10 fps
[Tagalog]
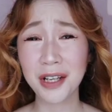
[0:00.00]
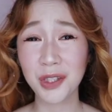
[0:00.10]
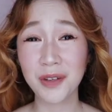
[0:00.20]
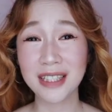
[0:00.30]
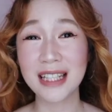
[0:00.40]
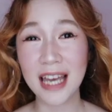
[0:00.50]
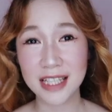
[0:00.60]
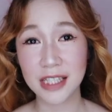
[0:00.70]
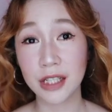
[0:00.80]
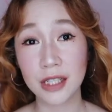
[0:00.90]
nakakatawa na
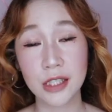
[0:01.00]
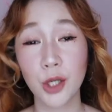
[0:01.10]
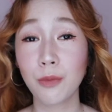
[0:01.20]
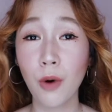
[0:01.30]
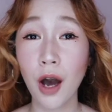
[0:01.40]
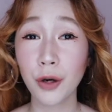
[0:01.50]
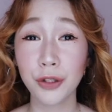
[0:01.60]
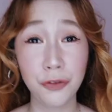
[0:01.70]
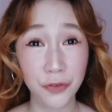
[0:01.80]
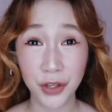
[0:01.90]
last year kasi gumawa
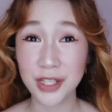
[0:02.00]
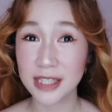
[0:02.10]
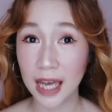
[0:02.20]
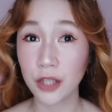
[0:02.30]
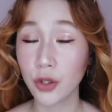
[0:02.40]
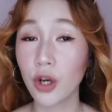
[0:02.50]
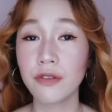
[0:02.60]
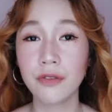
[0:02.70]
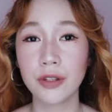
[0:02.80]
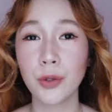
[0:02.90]
ako ng first cat haul
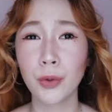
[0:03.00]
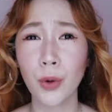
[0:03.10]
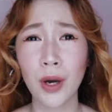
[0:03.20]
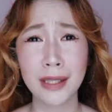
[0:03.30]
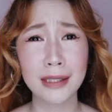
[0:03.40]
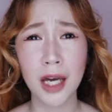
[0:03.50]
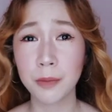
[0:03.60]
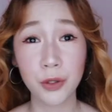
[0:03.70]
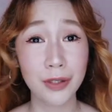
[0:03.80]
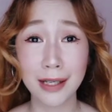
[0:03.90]
video ko and ang
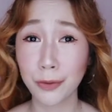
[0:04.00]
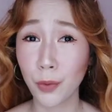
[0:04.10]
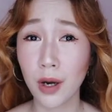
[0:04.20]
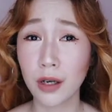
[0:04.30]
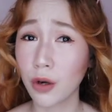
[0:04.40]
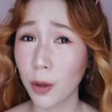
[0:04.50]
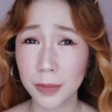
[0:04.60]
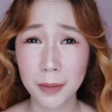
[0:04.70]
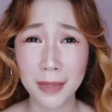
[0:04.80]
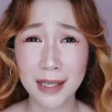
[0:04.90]
dami ko nakuwang
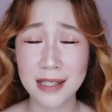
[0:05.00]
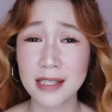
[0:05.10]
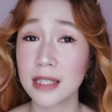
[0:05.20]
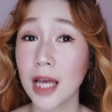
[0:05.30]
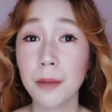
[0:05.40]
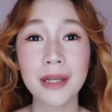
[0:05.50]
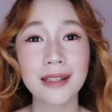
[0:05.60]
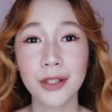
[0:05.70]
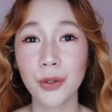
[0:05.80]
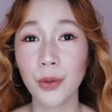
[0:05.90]
compliments, ang
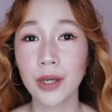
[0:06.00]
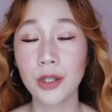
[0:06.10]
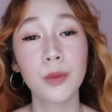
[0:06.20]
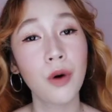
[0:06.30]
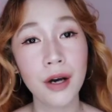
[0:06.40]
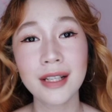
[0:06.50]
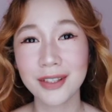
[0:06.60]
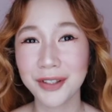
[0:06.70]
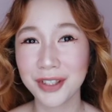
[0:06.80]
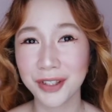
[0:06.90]
daming tanong and gumawa ulit
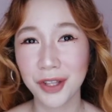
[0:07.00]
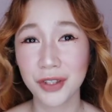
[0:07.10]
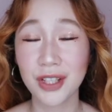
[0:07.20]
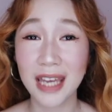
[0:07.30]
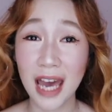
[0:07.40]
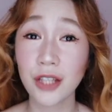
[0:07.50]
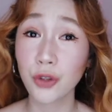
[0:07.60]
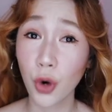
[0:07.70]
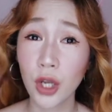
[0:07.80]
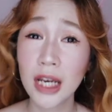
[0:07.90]
ako ng another cat
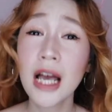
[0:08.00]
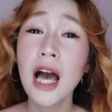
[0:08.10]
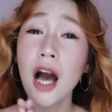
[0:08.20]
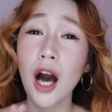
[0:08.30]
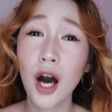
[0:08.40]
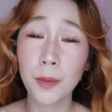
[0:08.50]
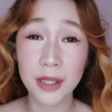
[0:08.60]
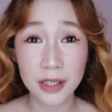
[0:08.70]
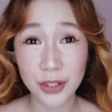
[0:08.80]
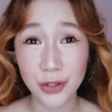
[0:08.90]
haul um,
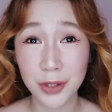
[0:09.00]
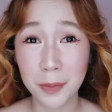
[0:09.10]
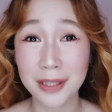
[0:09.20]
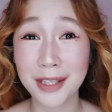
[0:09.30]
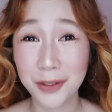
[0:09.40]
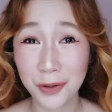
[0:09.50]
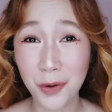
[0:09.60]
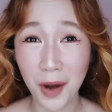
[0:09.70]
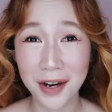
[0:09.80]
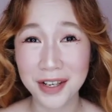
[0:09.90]
edition naman
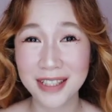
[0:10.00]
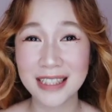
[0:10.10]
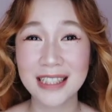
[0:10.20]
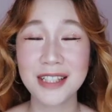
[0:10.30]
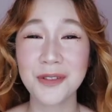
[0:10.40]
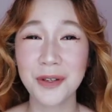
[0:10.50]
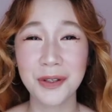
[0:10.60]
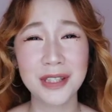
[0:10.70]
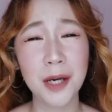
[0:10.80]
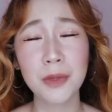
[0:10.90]
ngayong quarantine. So,
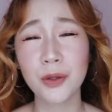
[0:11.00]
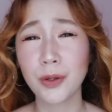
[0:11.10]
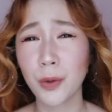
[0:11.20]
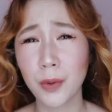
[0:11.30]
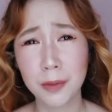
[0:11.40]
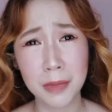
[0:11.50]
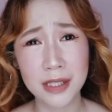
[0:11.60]
yun, dami ko nakuwang